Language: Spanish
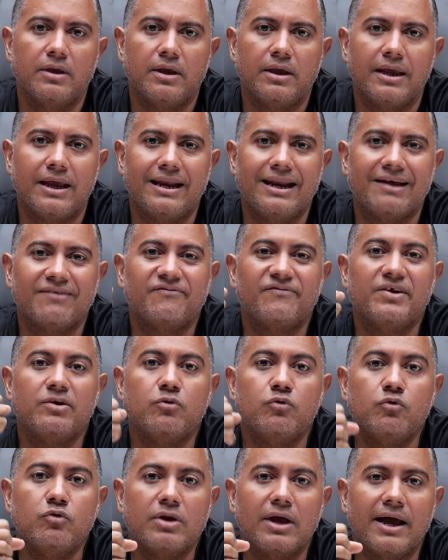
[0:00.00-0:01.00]
en la
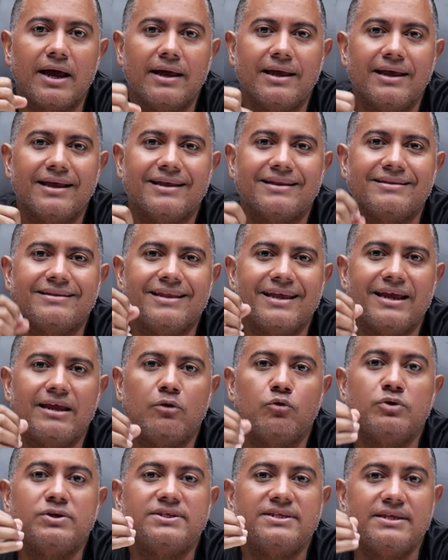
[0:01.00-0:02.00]
figura de
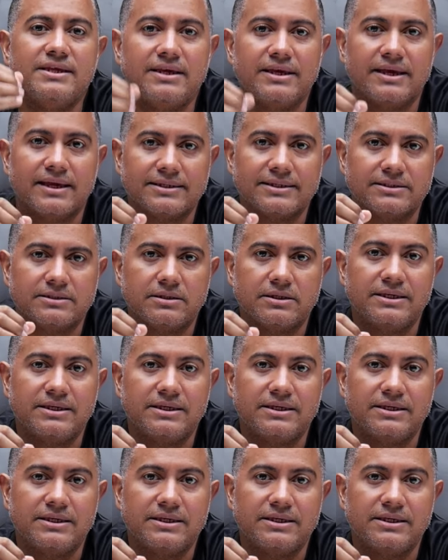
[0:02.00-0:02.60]
Luis Díaz.